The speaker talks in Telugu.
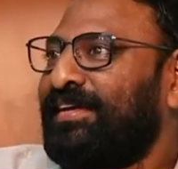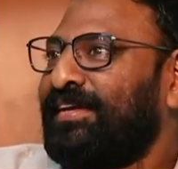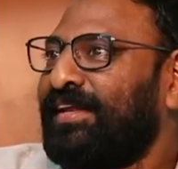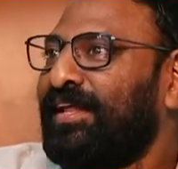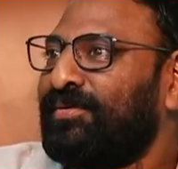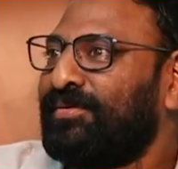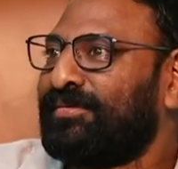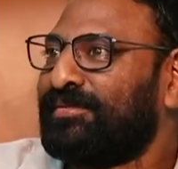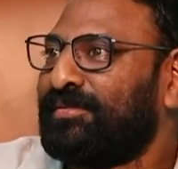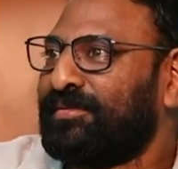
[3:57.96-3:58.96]
అంటే నేను
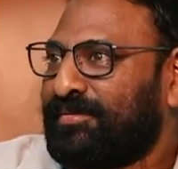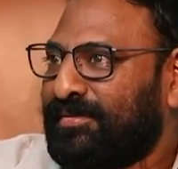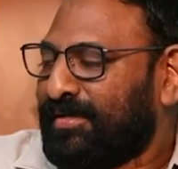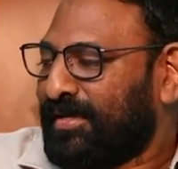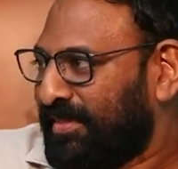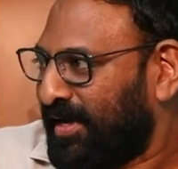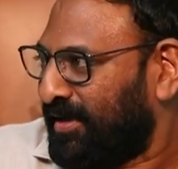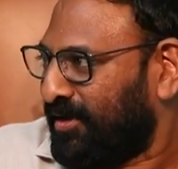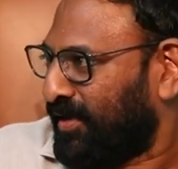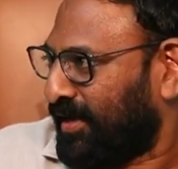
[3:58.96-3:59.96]
రవీంద్ర
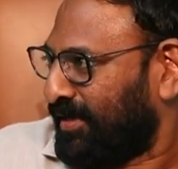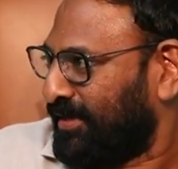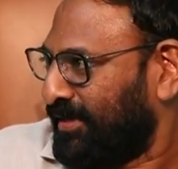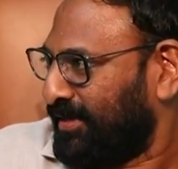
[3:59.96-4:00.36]
రెడ్డి గారు ఉన్నారు కదండి